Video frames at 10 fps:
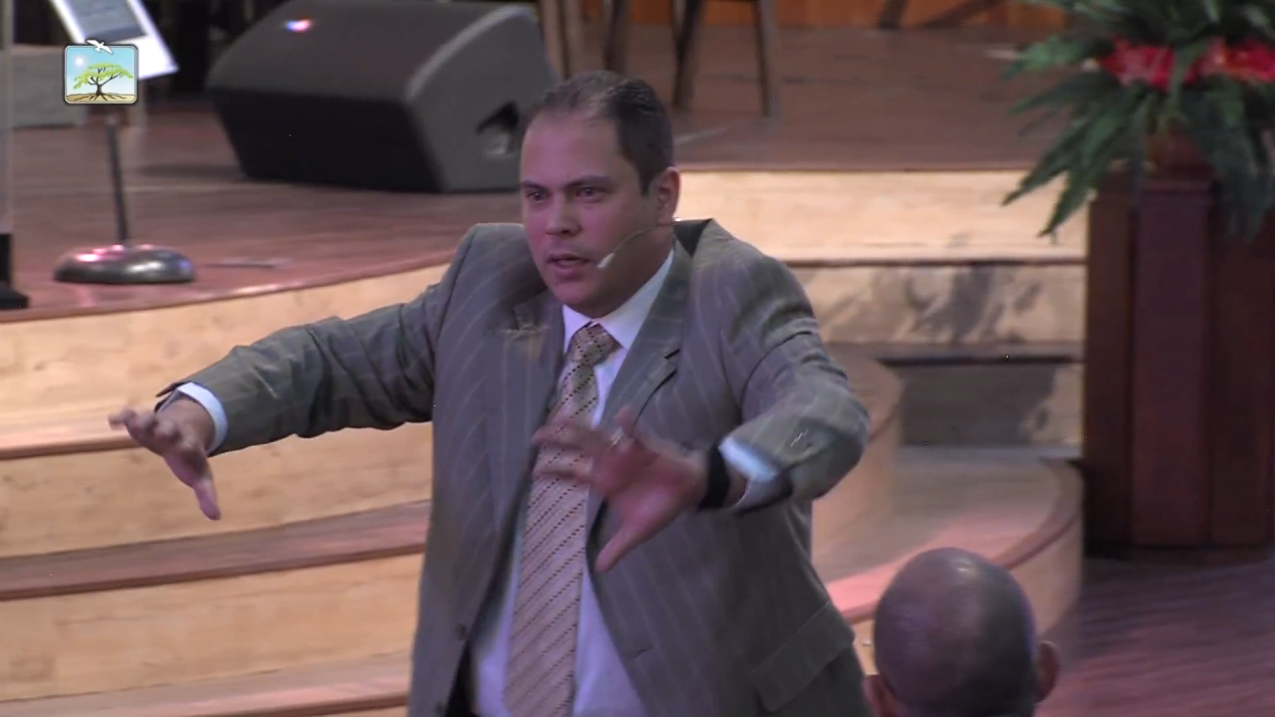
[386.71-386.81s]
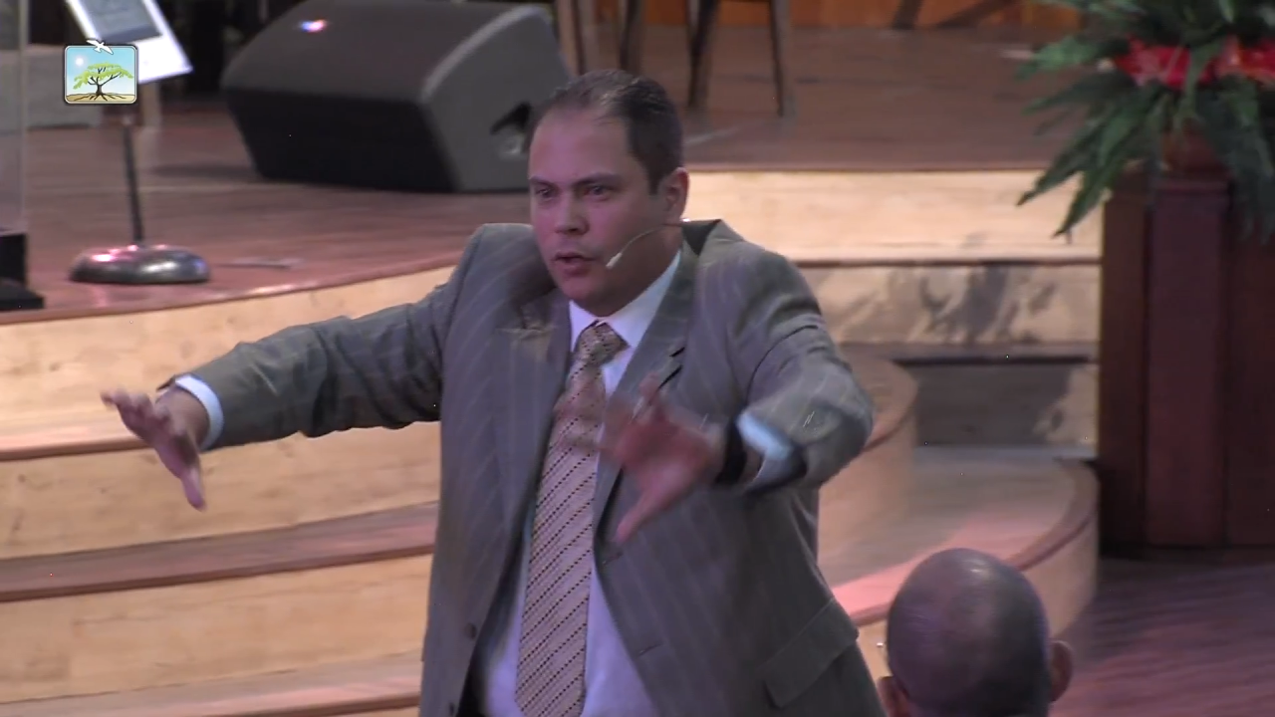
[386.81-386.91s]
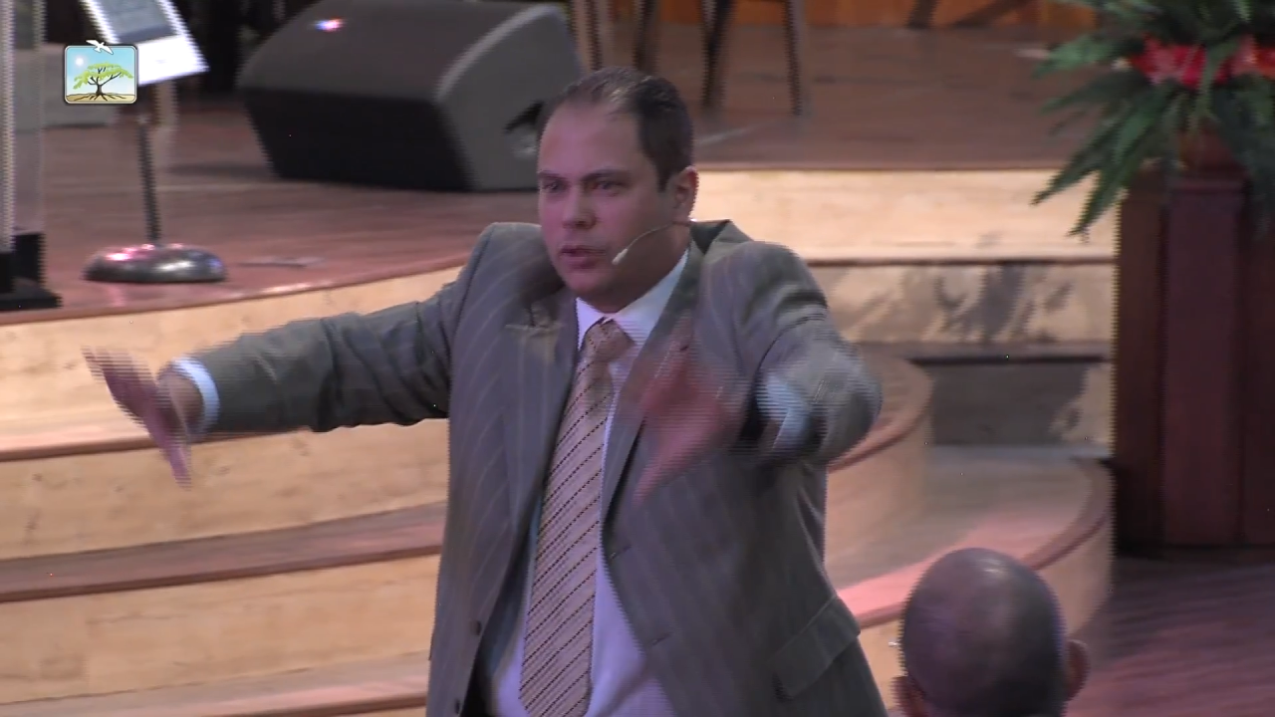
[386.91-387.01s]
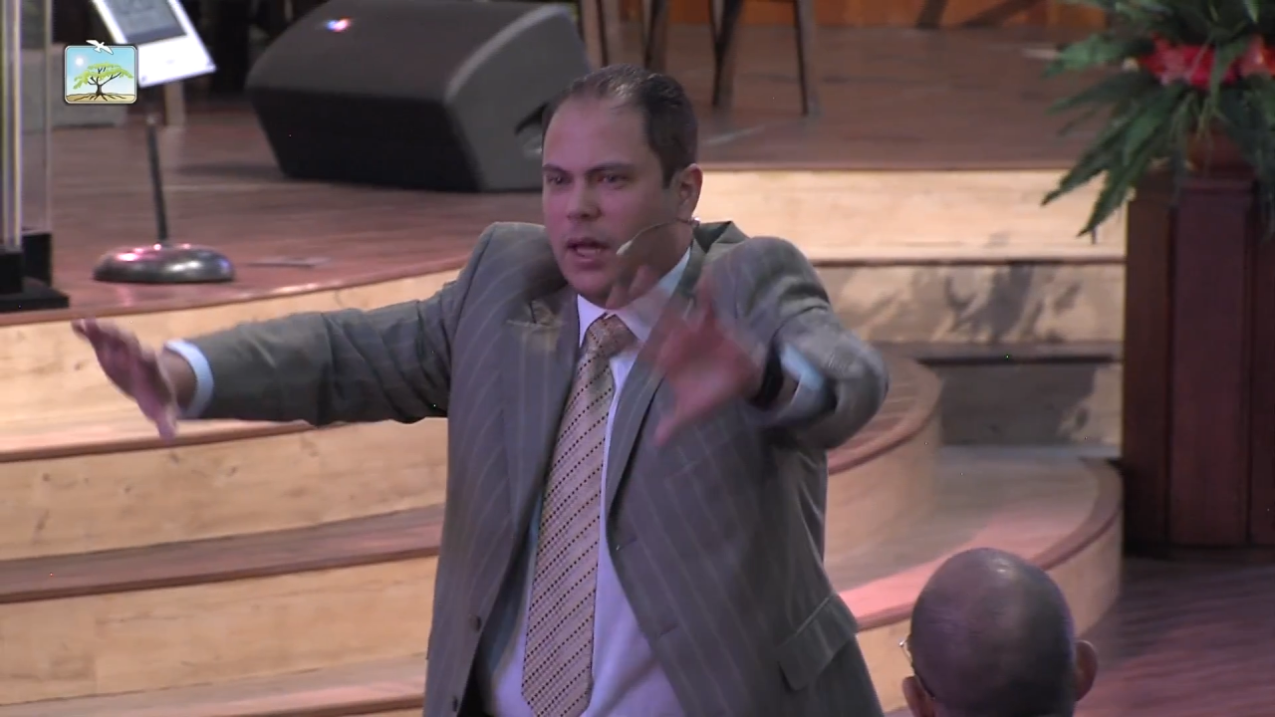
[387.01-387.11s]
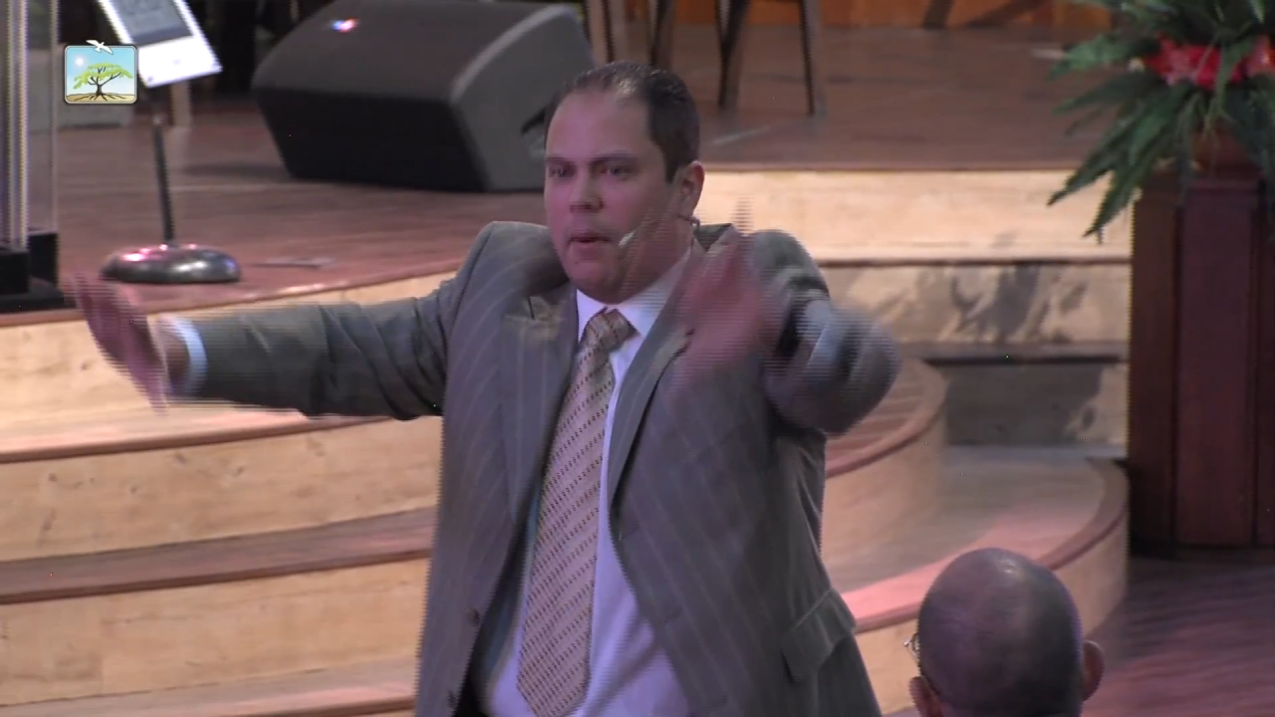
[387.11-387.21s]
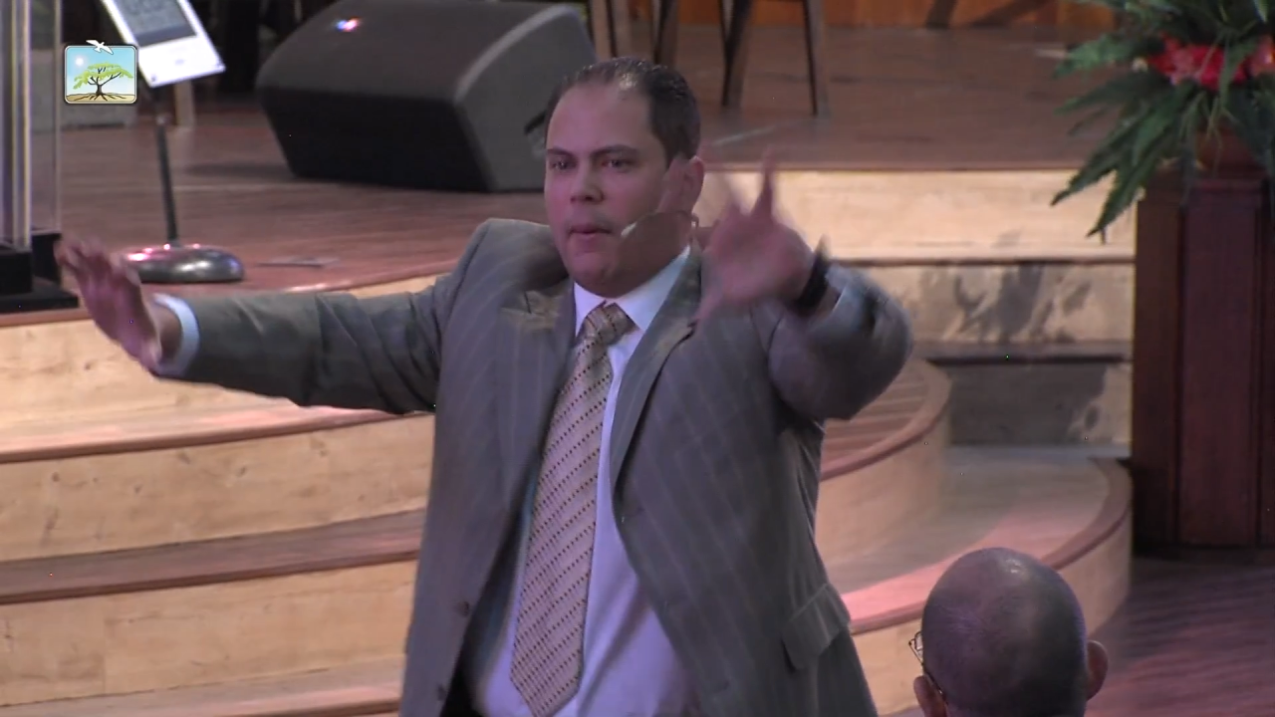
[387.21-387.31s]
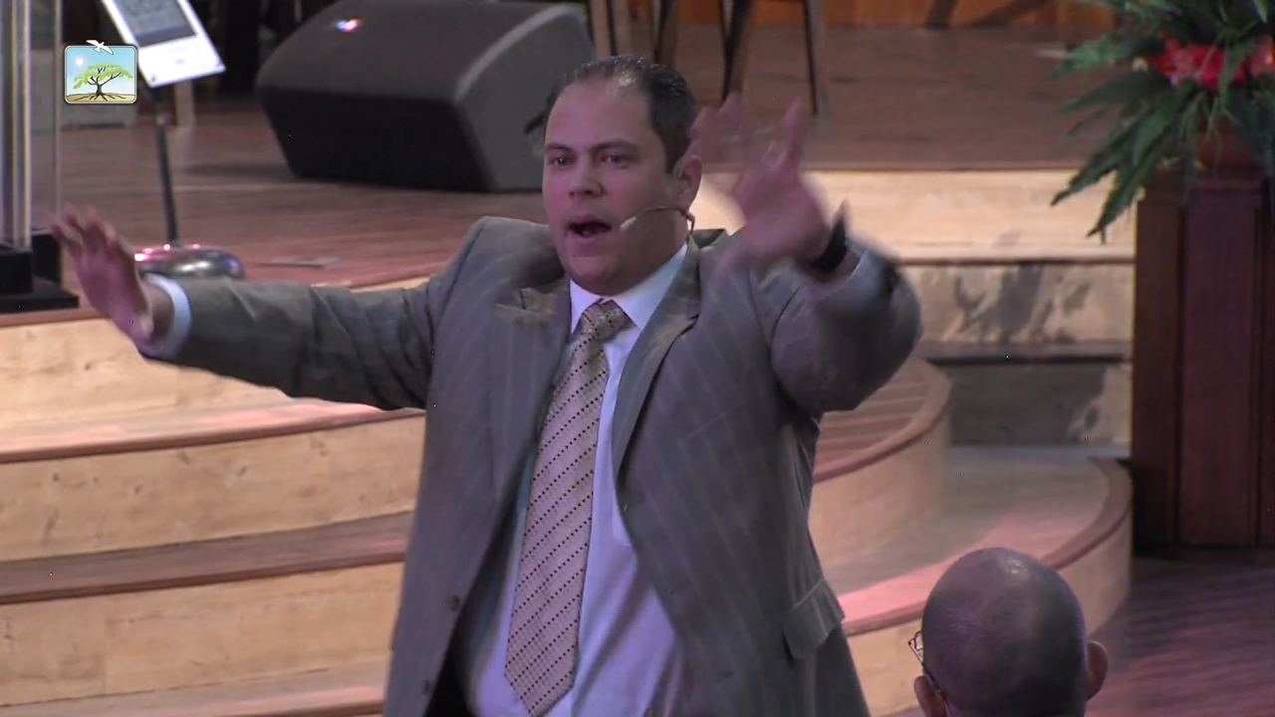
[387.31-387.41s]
y usted va a